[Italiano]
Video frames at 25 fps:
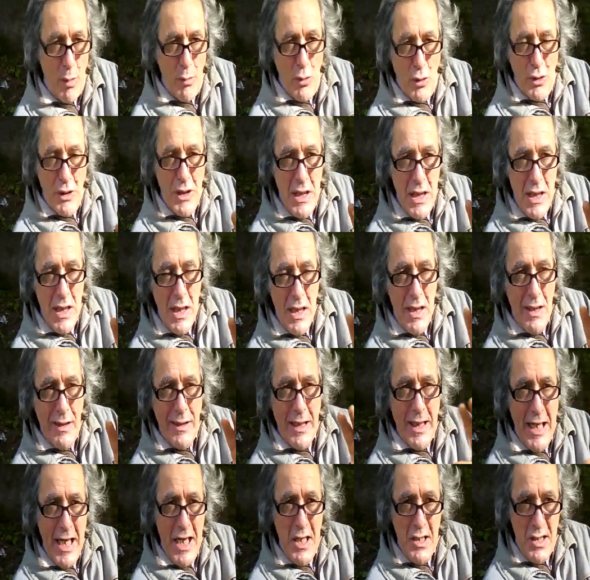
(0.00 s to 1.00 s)
proprio di
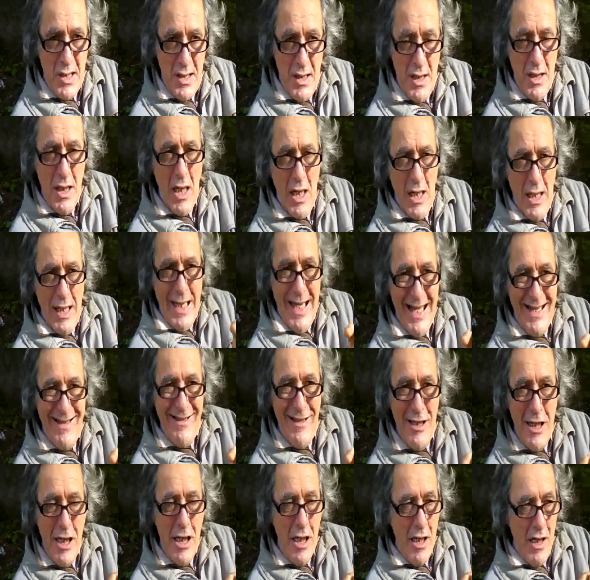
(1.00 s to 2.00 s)
interessi e
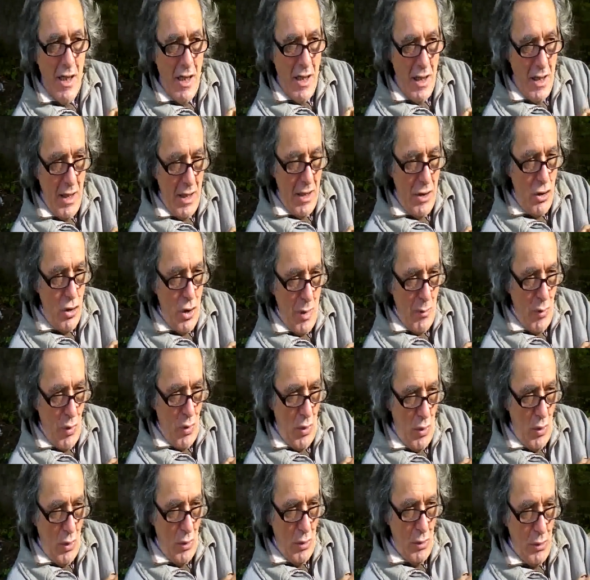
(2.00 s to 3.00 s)
di eh,
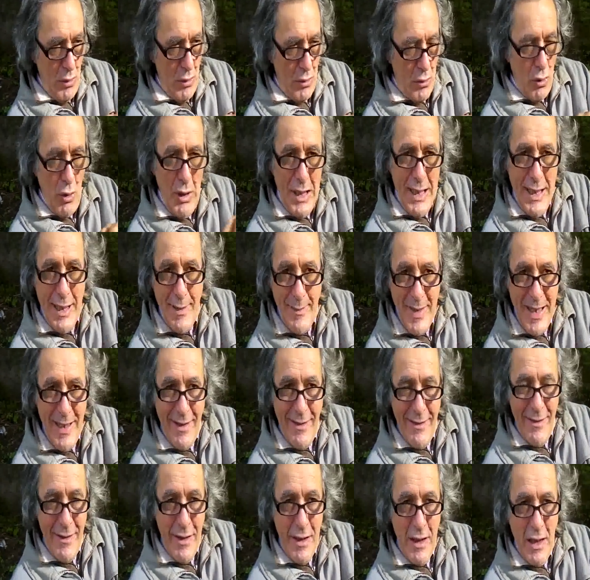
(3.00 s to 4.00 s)
diciamo, eh,
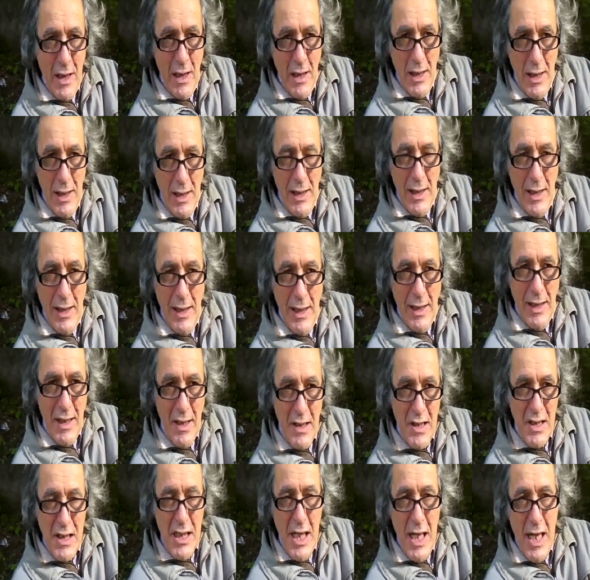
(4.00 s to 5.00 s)
collegamenti
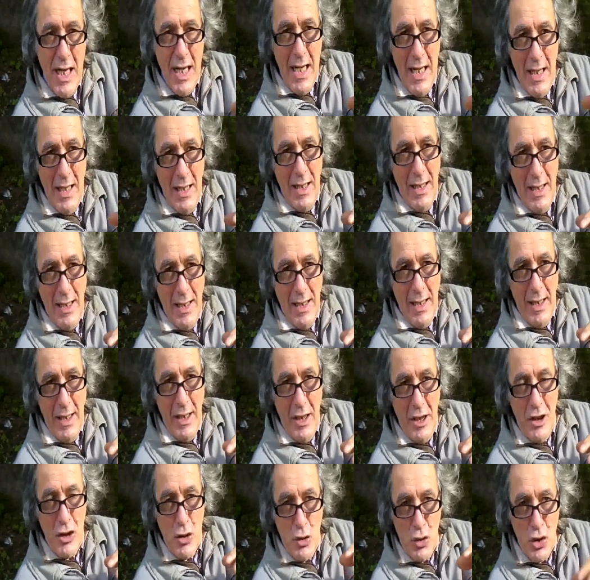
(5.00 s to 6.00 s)
eh, sia
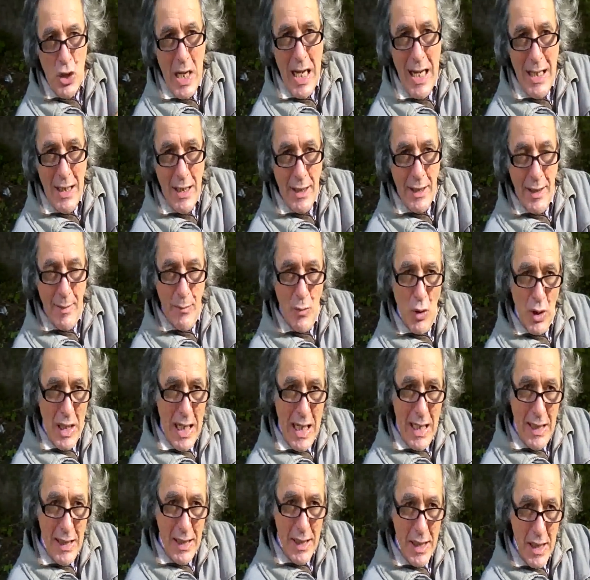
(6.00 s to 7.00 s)
eh, sociali che
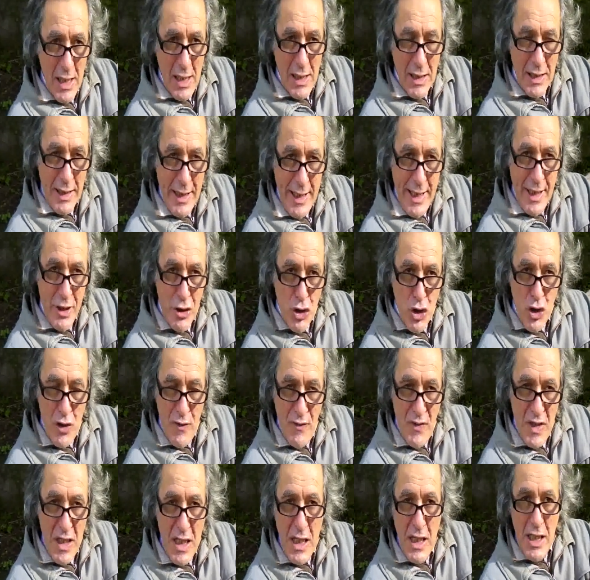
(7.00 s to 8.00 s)
morali che
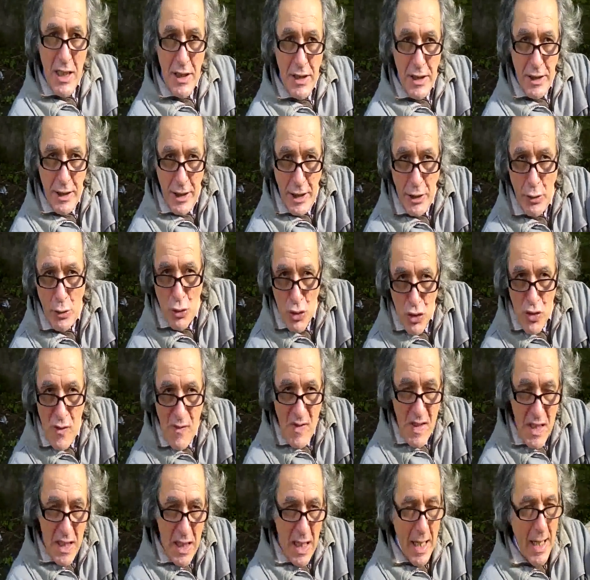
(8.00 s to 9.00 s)
civili, di diritto
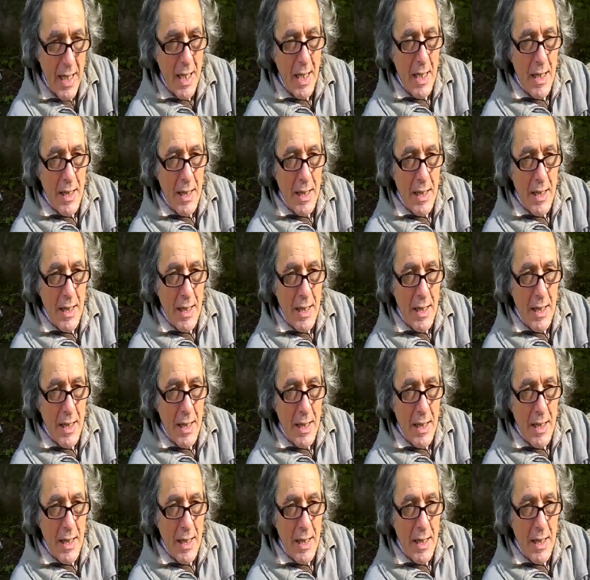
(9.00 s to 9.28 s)
civile,